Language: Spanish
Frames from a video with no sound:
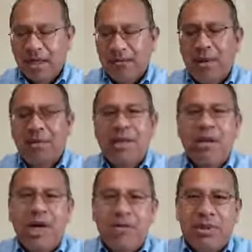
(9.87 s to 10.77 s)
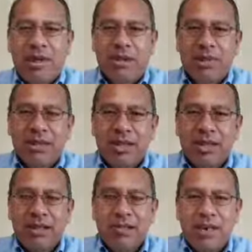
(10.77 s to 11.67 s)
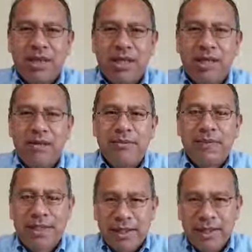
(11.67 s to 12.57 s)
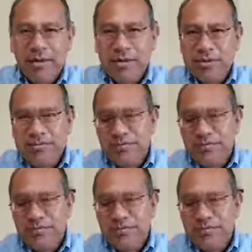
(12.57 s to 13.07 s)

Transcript: Vamos a orar para comenzar nuestra meditación,